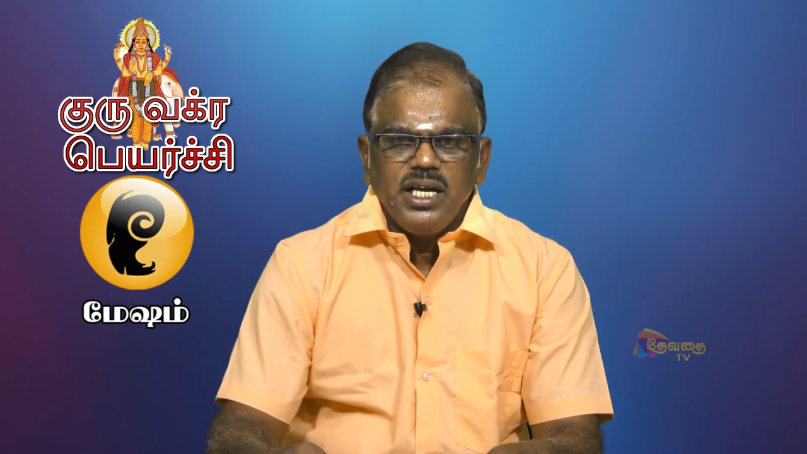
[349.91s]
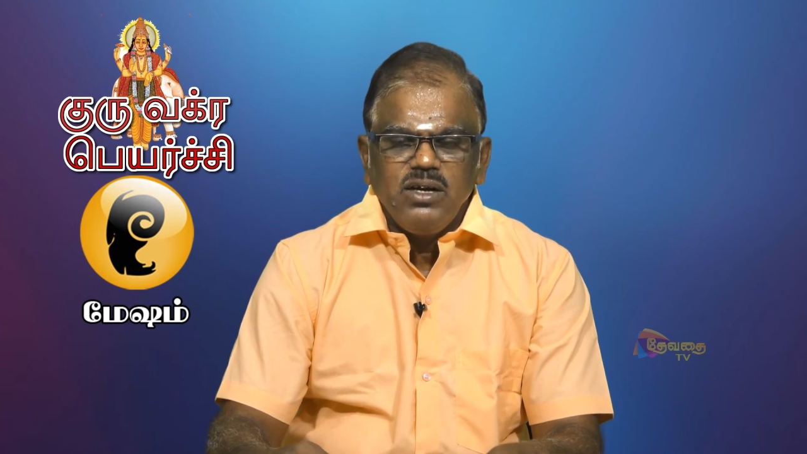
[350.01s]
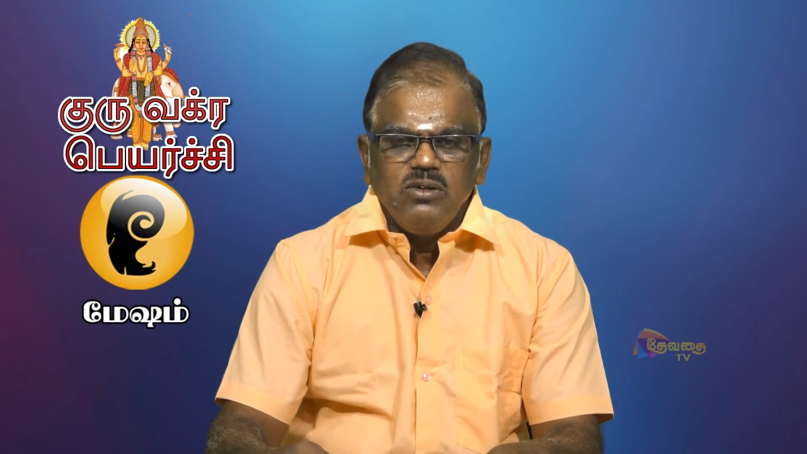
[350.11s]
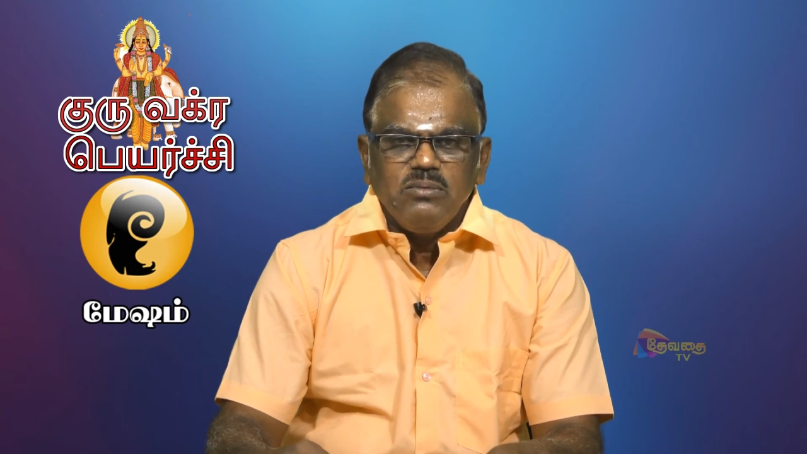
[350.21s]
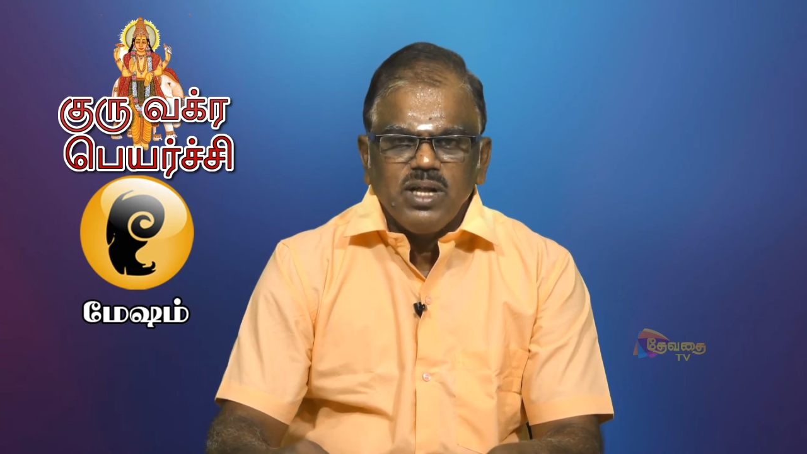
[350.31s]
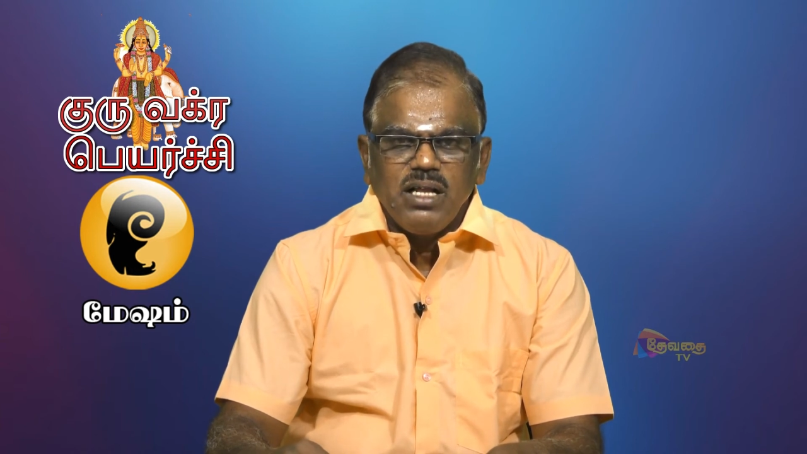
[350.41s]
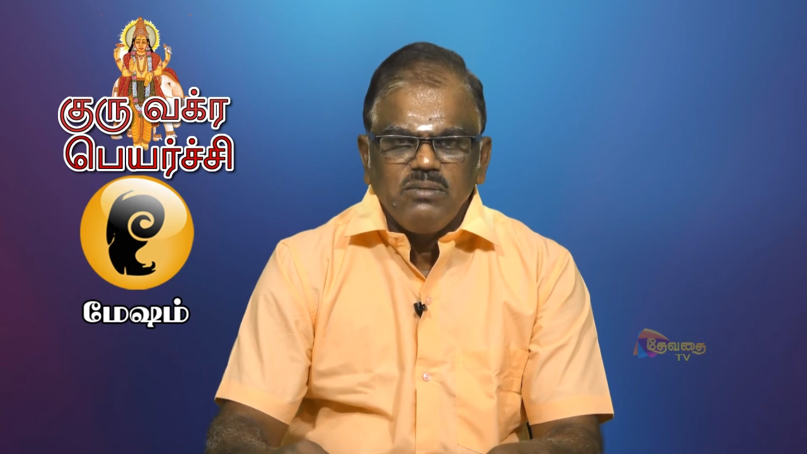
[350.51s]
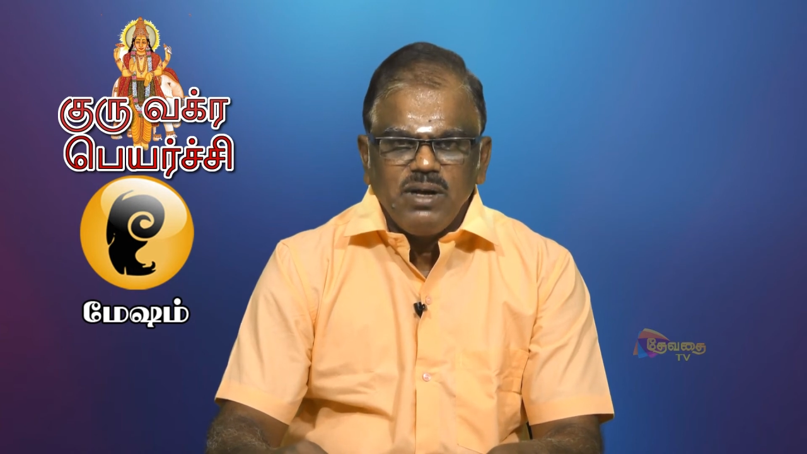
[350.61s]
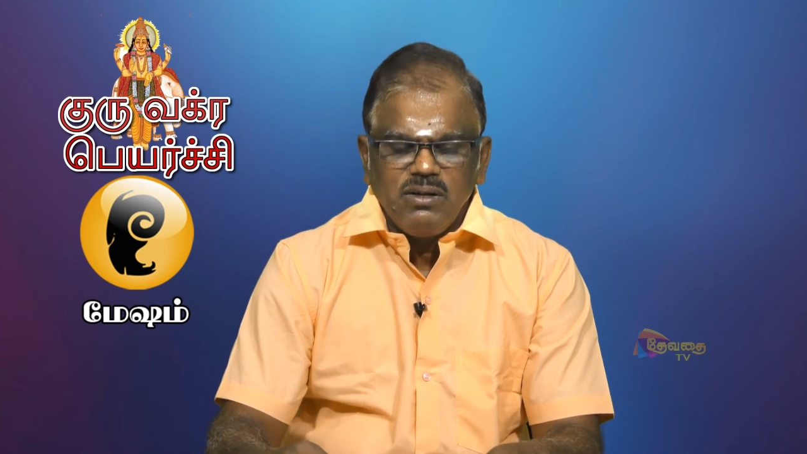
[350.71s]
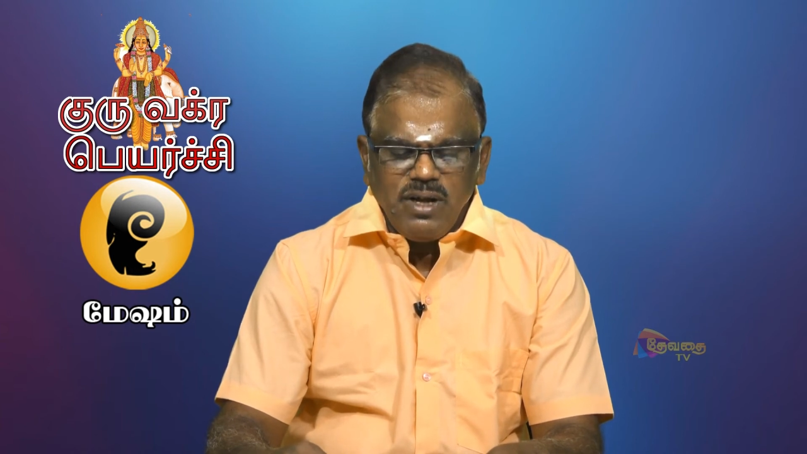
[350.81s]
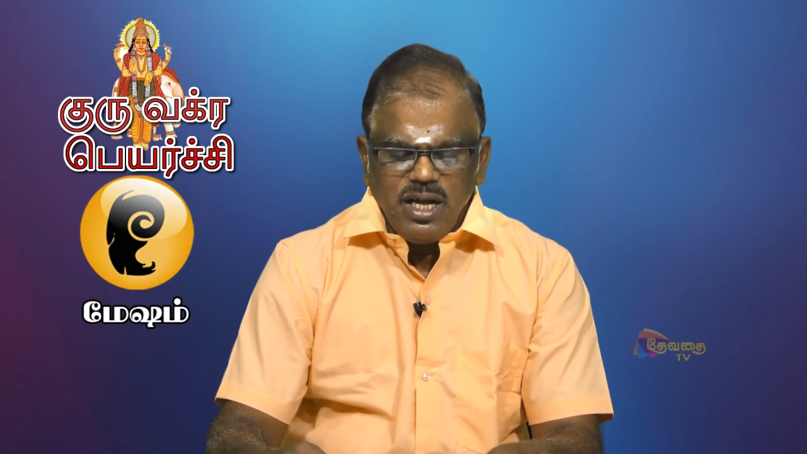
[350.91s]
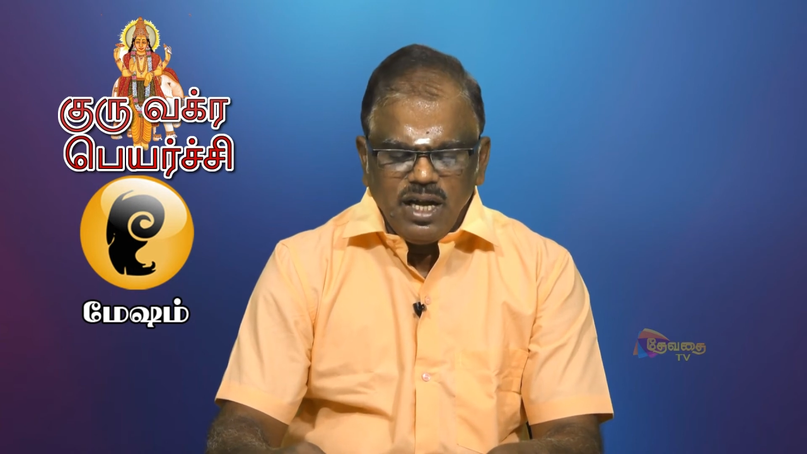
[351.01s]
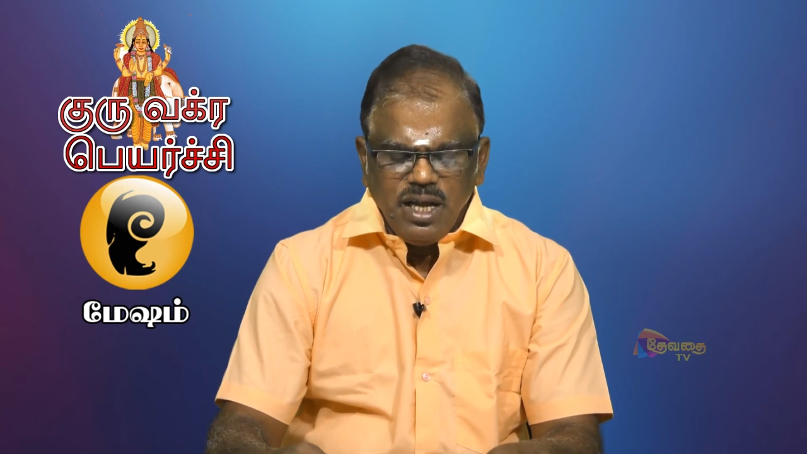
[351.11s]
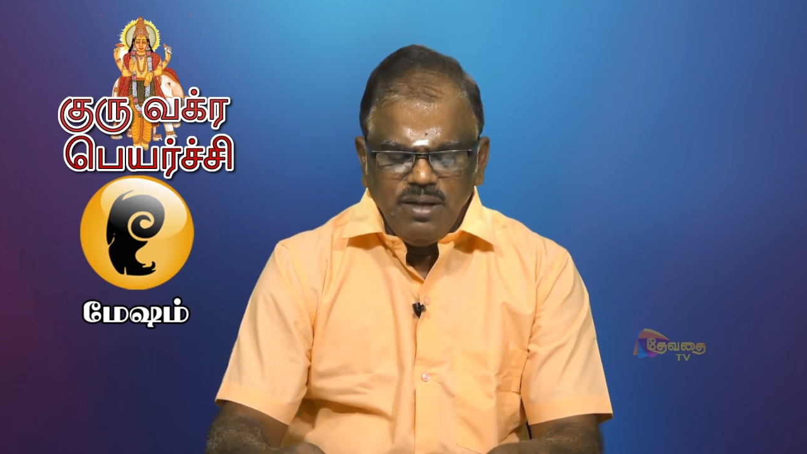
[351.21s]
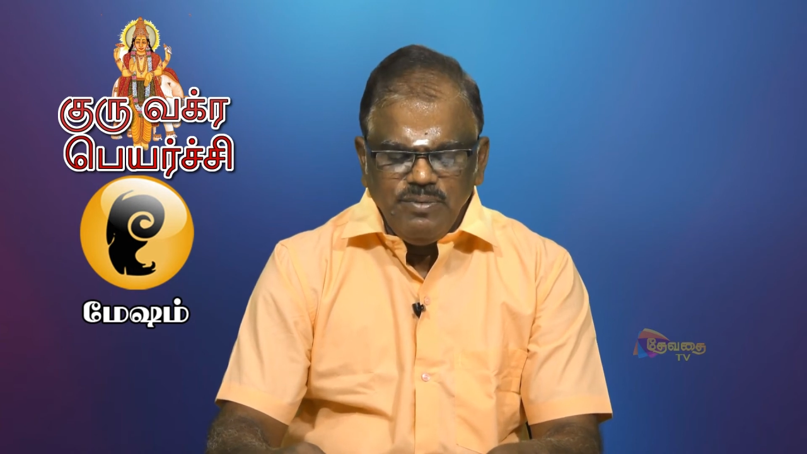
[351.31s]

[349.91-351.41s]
ஏழு ஒன்பதாவது பார்வையாக